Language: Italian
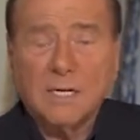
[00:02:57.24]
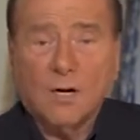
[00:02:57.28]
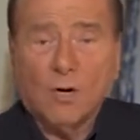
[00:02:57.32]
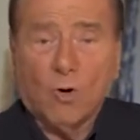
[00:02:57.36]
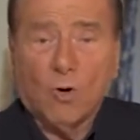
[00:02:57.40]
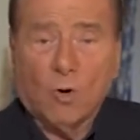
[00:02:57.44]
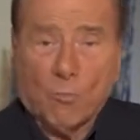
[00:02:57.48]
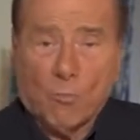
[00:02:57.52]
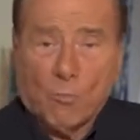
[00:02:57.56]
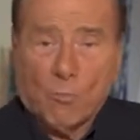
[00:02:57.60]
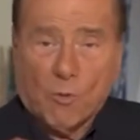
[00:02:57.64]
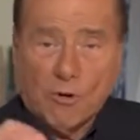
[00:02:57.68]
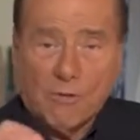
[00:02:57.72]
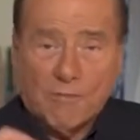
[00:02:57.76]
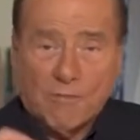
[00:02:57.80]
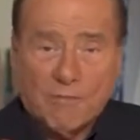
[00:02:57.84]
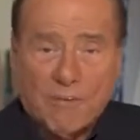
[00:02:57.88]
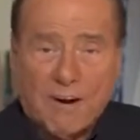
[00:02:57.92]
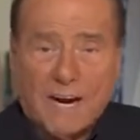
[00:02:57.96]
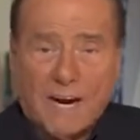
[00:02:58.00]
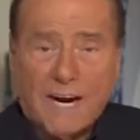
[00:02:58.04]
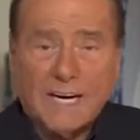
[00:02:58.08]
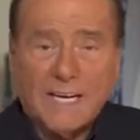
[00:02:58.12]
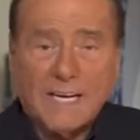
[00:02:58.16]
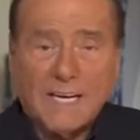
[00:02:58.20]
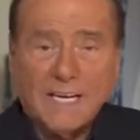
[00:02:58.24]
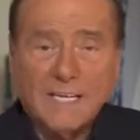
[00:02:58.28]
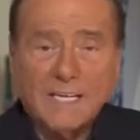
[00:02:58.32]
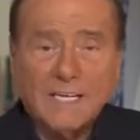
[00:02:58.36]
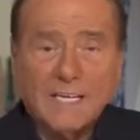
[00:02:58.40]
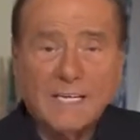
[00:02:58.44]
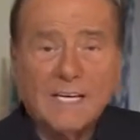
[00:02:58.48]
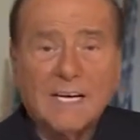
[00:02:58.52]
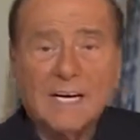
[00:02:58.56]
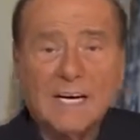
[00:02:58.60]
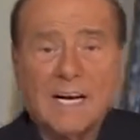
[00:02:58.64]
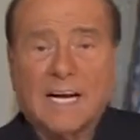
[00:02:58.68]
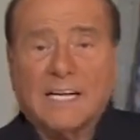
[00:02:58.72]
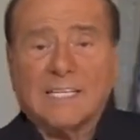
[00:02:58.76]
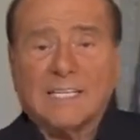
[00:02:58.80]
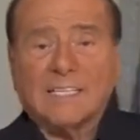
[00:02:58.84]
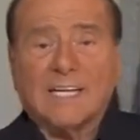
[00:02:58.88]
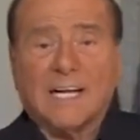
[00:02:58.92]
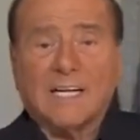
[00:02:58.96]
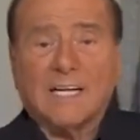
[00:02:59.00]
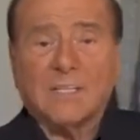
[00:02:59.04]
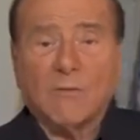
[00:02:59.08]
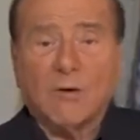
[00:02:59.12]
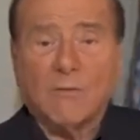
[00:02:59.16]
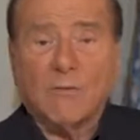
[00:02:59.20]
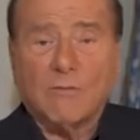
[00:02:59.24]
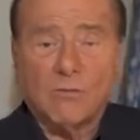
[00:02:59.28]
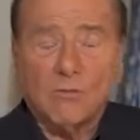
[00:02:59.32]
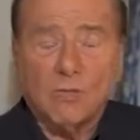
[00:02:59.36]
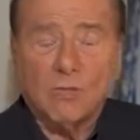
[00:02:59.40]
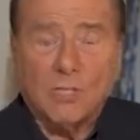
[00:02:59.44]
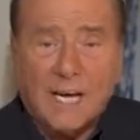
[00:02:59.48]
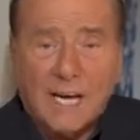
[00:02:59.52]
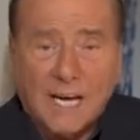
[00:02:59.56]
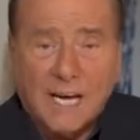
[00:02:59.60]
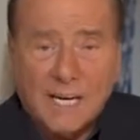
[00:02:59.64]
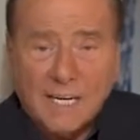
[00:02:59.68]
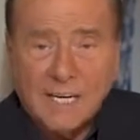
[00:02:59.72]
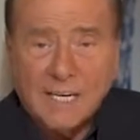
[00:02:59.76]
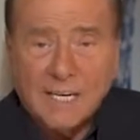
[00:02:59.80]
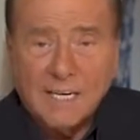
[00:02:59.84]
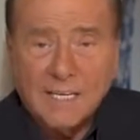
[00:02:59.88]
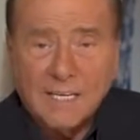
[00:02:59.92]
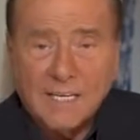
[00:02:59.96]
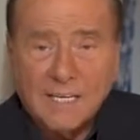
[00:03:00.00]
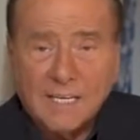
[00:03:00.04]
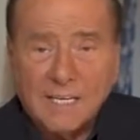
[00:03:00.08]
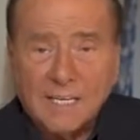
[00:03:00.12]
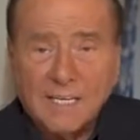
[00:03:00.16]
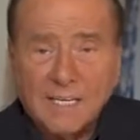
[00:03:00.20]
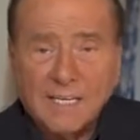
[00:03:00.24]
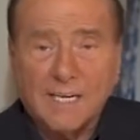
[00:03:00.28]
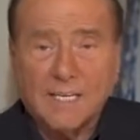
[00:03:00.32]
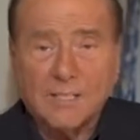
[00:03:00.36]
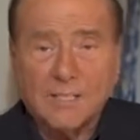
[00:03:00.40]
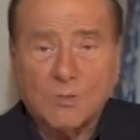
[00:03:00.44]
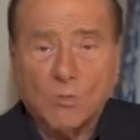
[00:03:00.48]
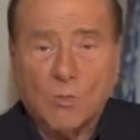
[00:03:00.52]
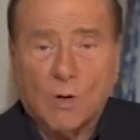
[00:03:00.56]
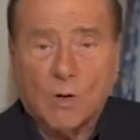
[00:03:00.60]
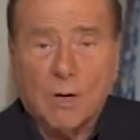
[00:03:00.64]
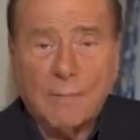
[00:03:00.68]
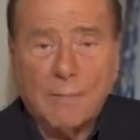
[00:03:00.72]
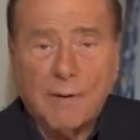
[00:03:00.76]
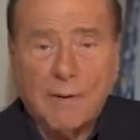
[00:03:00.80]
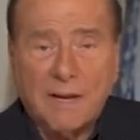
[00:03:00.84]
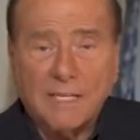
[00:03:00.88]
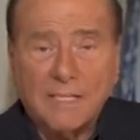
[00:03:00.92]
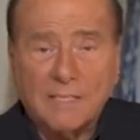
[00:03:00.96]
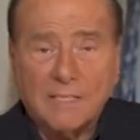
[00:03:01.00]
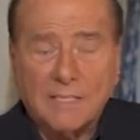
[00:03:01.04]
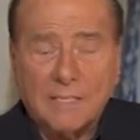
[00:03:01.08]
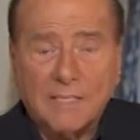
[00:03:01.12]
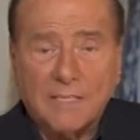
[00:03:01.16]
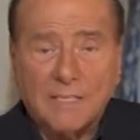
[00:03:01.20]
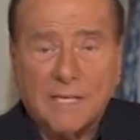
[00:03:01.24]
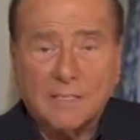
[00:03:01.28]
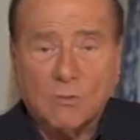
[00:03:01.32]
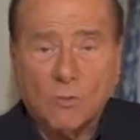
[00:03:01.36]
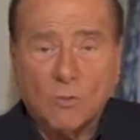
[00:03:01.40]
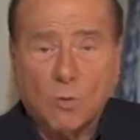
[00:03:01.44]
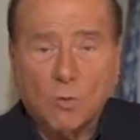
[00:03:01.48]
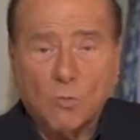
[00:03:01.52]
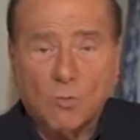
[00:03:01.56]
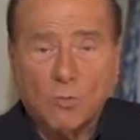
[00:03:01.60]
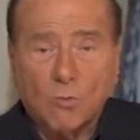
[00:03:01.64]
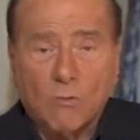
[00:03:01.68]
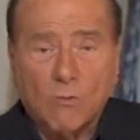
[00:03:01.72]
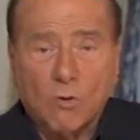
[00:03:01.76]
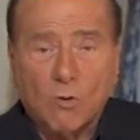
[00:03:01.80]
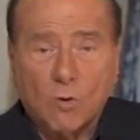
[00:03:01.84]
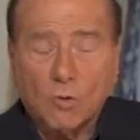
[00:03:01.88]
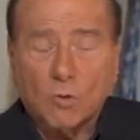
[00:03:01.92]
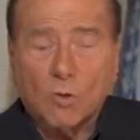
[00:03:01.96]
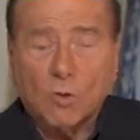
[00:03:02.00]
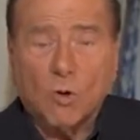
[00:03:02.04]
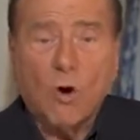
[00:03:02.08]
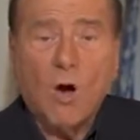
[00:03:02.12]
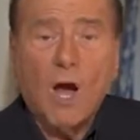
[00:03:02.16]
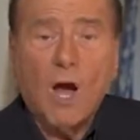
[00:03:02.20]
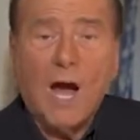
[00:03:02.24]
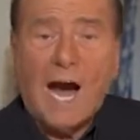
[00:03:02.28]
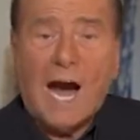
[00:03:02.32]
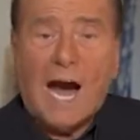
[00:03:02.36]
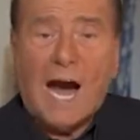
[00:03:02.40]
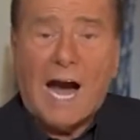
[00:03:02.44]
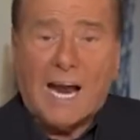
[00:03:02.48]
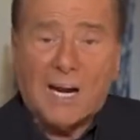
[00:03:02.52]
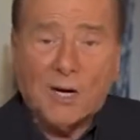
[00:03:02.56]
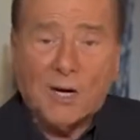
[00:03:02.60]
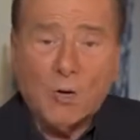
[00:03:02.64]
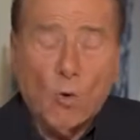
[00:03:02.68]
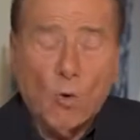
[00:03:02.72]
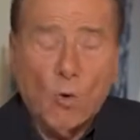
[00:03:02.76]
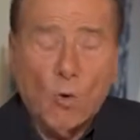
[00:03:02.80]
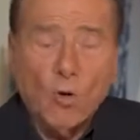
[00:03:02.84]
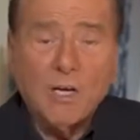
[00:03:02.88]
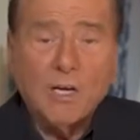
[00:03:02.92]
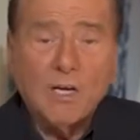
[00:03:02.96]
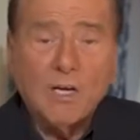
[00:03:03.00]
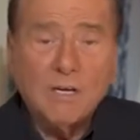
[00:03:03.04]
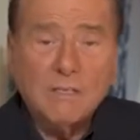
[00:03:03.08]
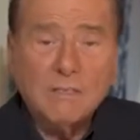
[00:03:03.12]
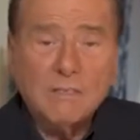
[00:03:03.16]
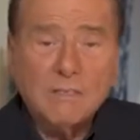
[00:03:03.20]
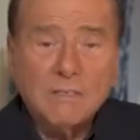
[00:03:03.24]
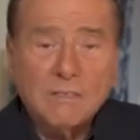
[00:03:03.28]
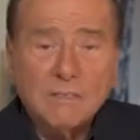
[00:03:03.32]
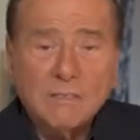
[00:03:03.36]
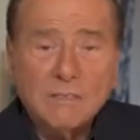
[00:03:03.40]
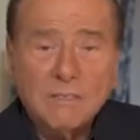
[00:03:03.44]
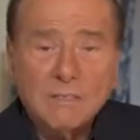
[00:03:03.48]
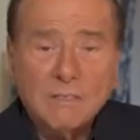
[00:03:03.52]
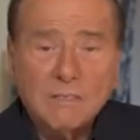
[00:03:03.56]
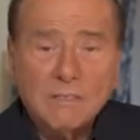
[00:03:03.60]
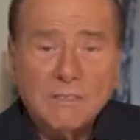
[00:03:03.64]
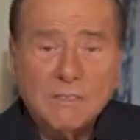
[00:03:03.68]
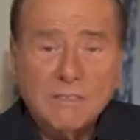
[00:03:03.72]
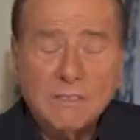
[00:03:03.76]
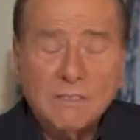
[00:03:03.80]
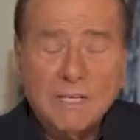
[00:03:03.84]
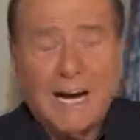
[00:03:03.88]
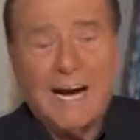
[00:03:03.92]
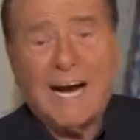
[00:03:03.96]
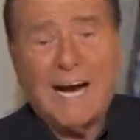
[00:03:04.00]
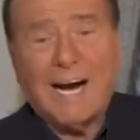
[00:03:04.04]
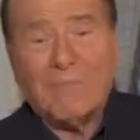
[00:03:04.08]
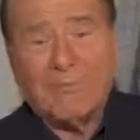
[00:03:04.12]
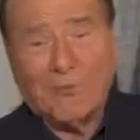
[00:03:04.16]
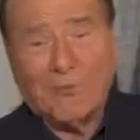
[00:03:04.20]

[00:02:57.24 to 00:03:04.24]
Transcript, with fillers: Lo puoi fare andando a votare e naturalmente dato il tuo voto a noi, a